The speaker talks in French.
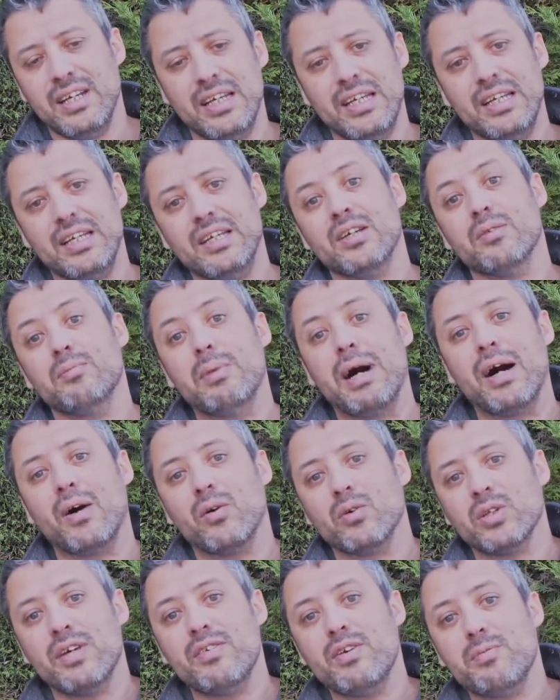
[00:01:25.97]
et bah,
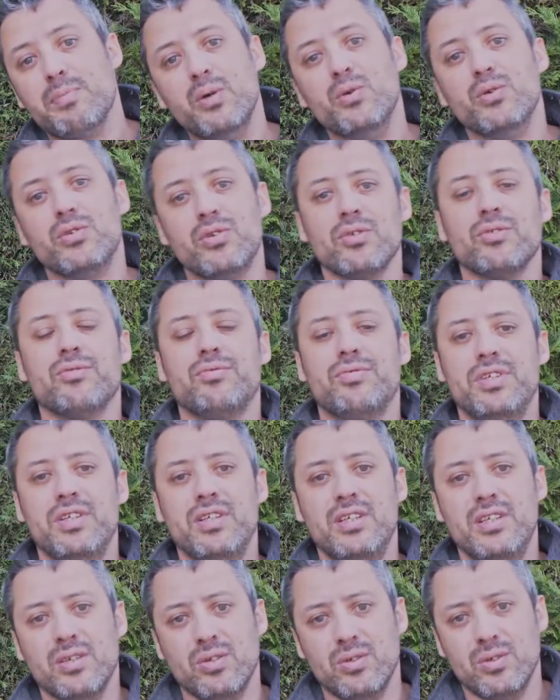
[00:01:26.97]
on n'avait pas eu le temps de
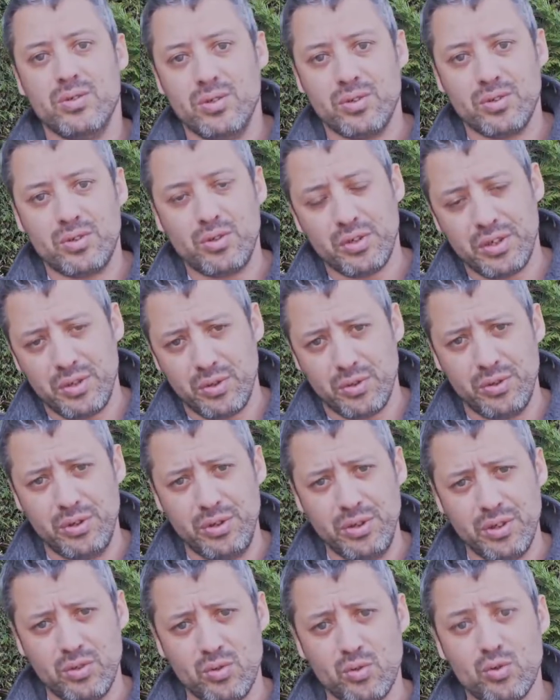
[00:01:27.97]
finir euh, en temps et en
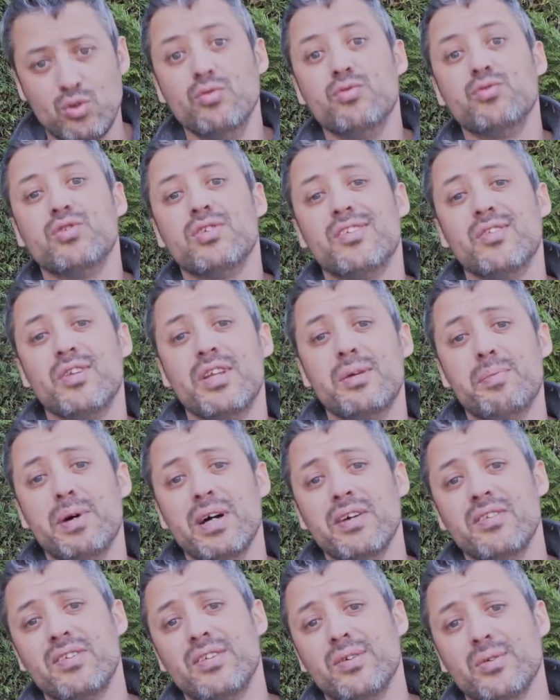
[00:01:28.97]
heure, donc ne vous étonnez
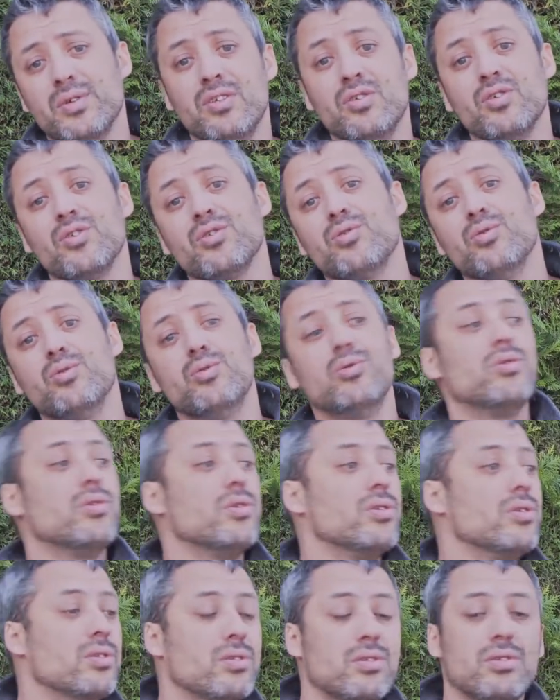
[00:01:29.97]
pas si on est tantôt
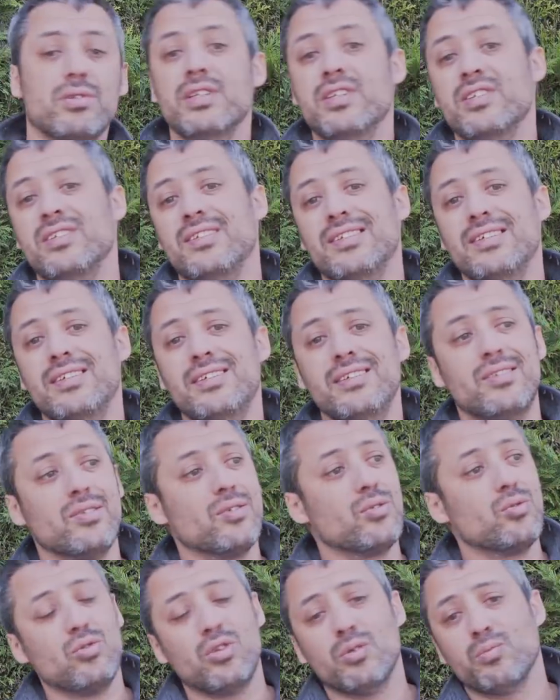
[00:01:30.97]
euh, ici,
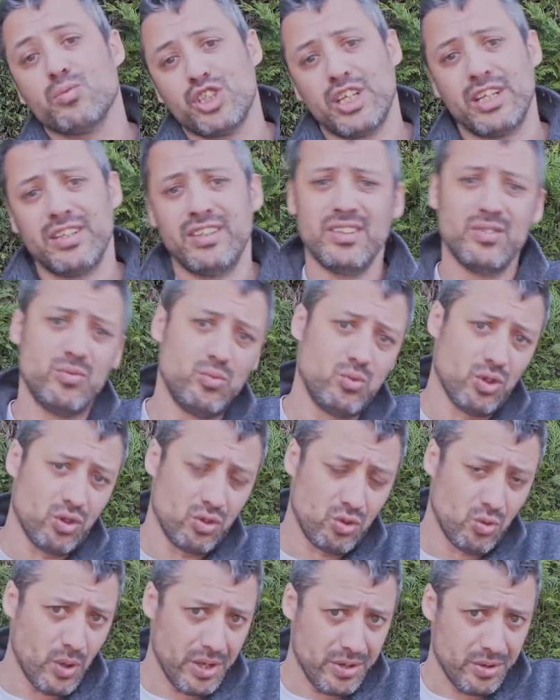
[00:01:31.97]
tantôt dans mon jardin ou
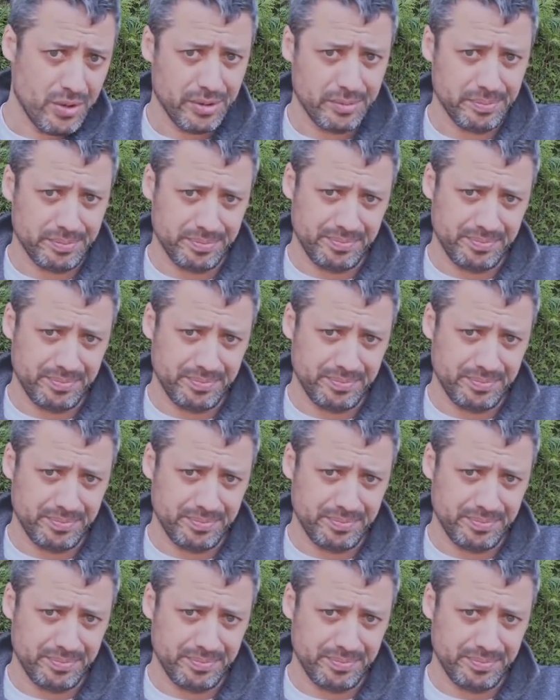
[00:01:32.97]
tantôt ailleurs.